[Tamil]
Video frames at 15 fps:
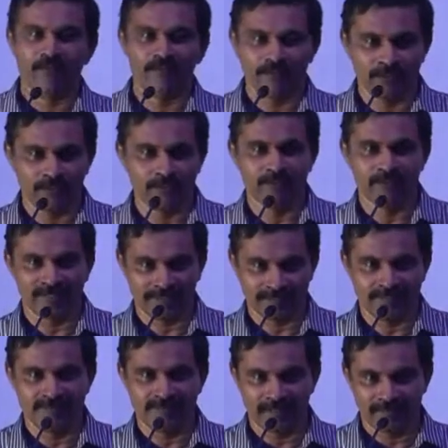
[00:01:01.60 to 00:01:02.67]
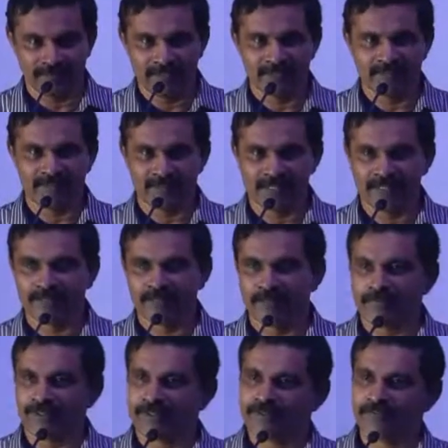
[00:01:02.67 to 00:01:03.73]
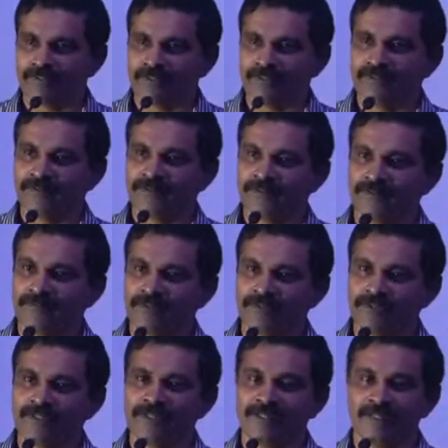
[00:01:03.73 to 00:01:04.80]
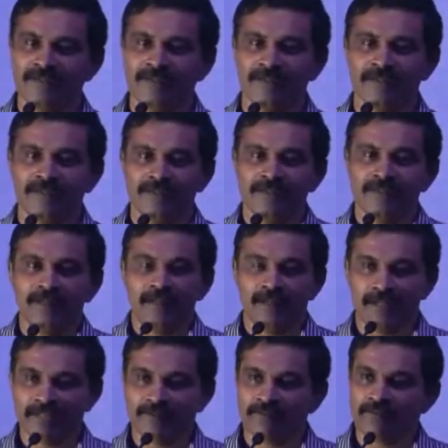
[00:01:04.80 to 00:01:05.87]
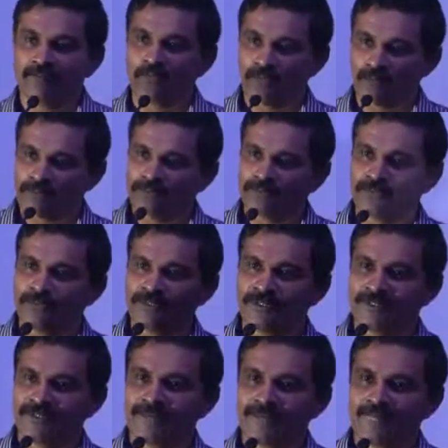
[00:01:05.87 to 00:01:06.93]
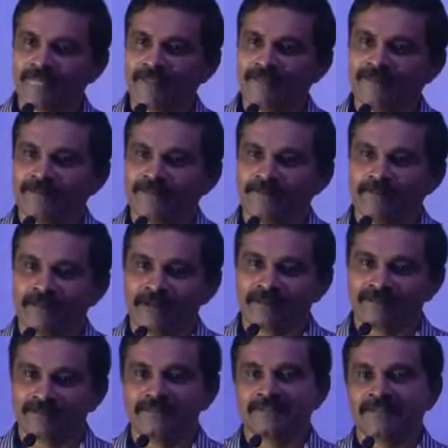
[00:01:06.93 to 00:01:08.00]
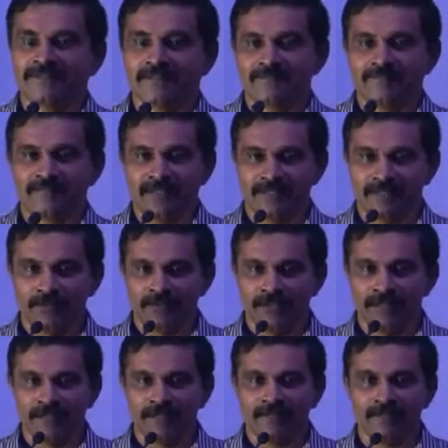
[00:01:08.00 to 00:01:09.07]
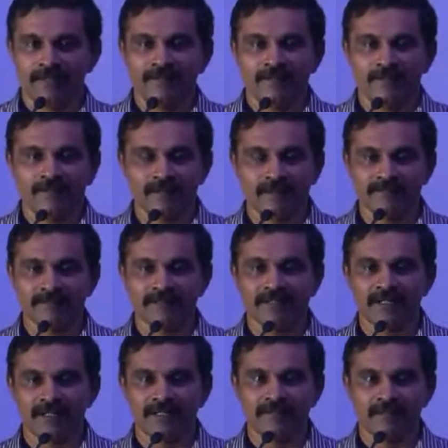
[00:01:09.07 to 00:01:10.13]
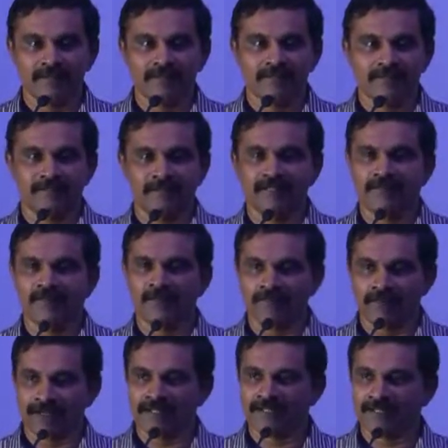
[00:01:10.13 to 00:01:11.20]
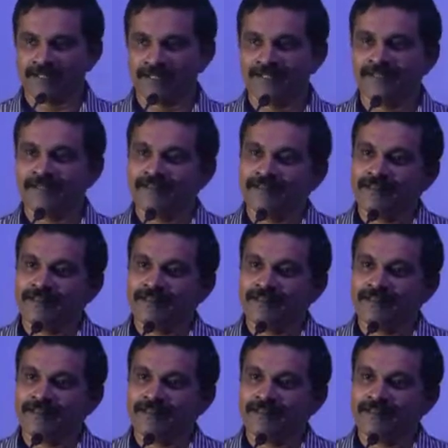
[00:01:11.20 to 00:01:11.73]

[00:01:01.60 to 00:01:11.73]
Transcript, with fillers: கோடி ரூபாய் செலவில் தயாரிக்கப்பட்ட ஒரு முக்கிய அனைவரும் குடும்பத்தோடு பார்த்து அதில் உள்ள கருத்துக்களை தங்களுடைய வாழ்க்கையில்